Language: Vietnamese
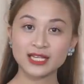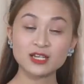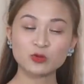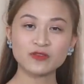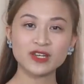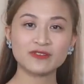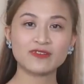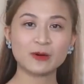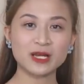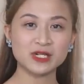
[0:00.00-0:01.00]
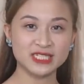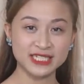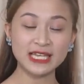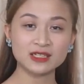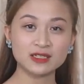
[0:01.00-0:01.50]
Kính thưa quý vị, vào ngày
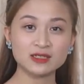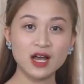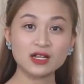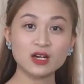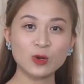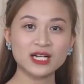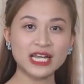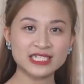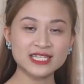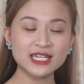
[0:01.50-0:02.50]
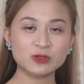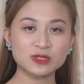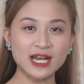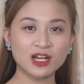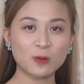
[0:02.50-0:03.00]
19 tháng 4, Cơ quan Cảnh sát điều
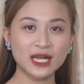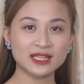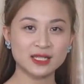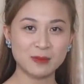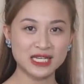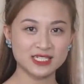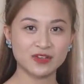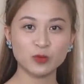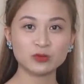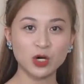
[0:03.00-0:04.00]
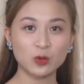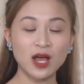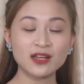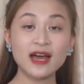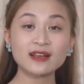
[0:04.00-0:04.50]
tra Công an tỉnh Bà Rịa Vũng Tàu
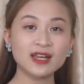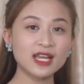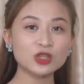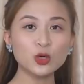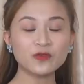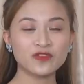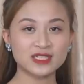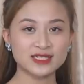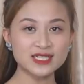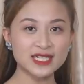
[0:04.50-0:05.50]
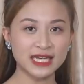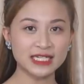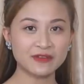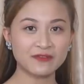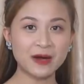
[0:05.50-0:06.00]
đã kết thúc việc dẫn giải
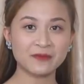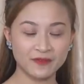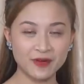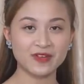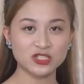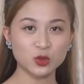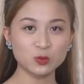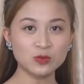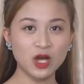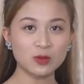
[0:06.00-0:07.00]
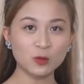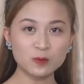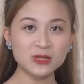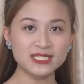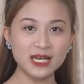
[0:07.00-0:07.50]
nghi phạm Phạm Văn Dũng,
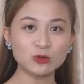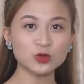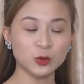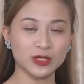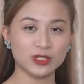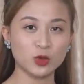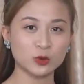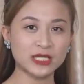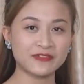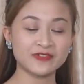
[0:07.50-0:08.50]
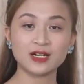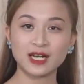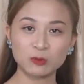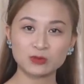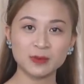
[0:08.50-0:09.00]
46 tuổi, ngụ tại
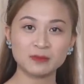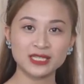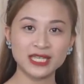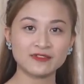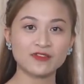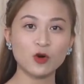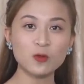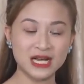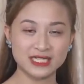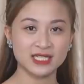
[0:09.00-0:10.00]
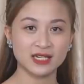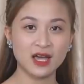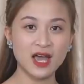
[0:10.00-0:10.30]
phường Long Tâm, thành phố Bà Rịa,